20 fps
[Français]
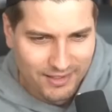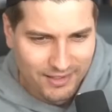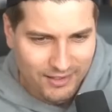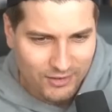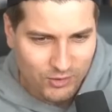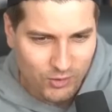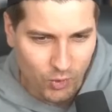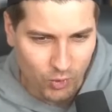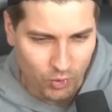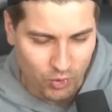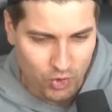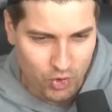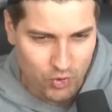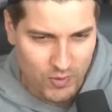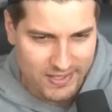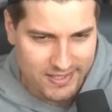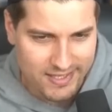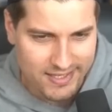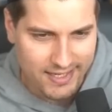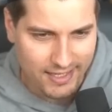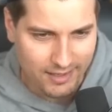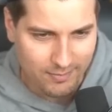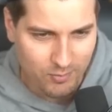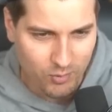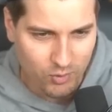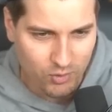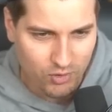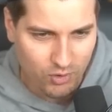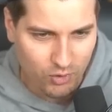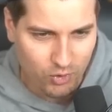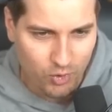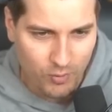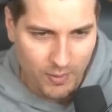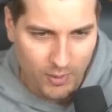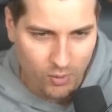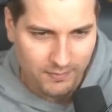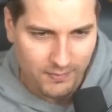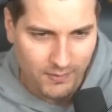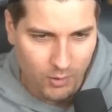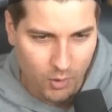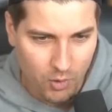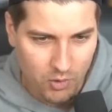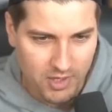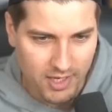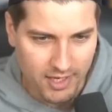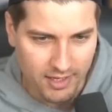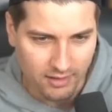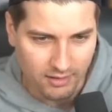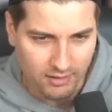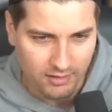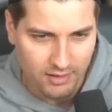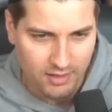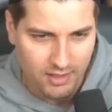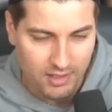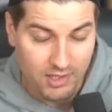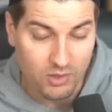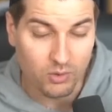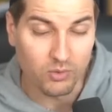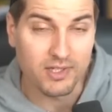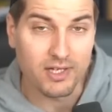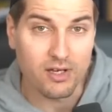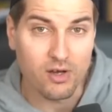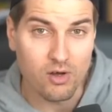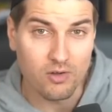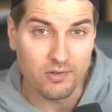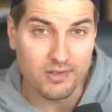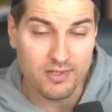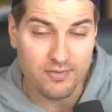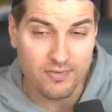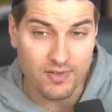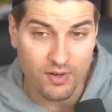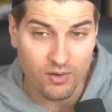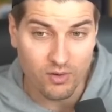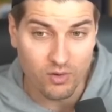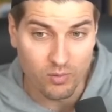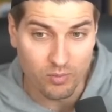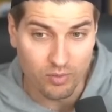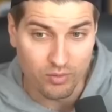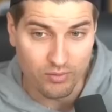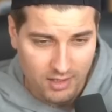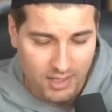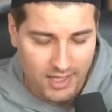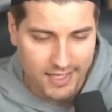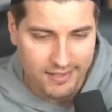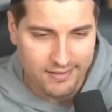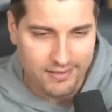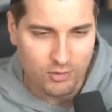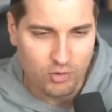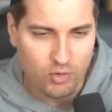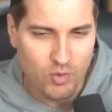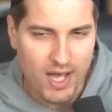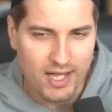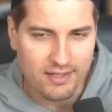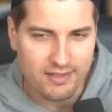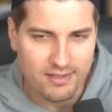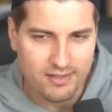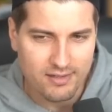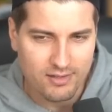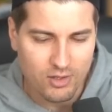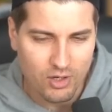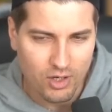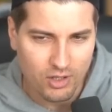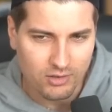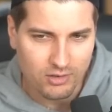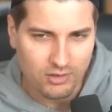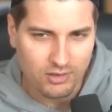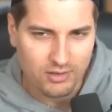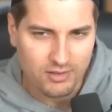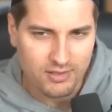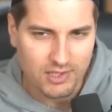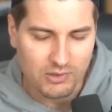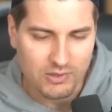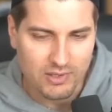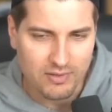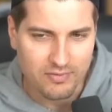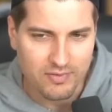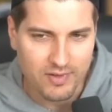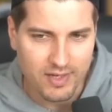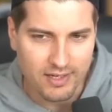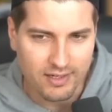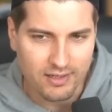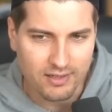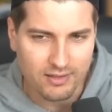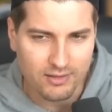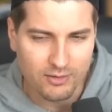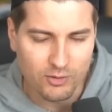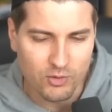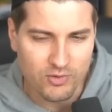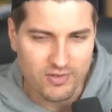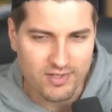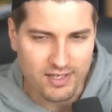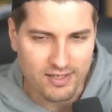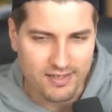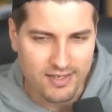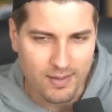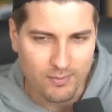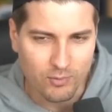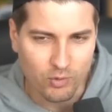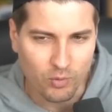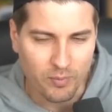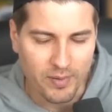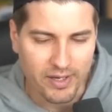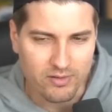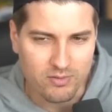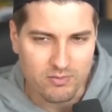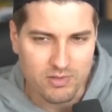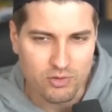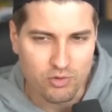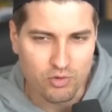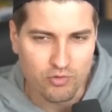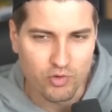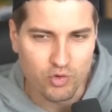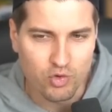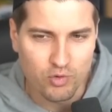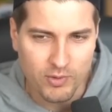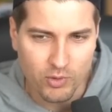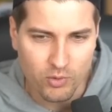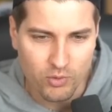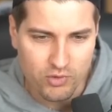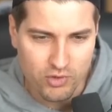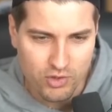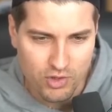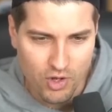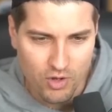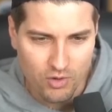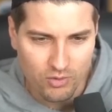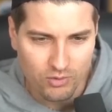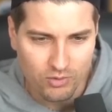Donc tu choisis quatre monstres numéro, ok, qui ont des rangs différents en plus. Et si tu additionnes, ça doit faire le cinquième. Donc par exemple, si tu veux numéro 100,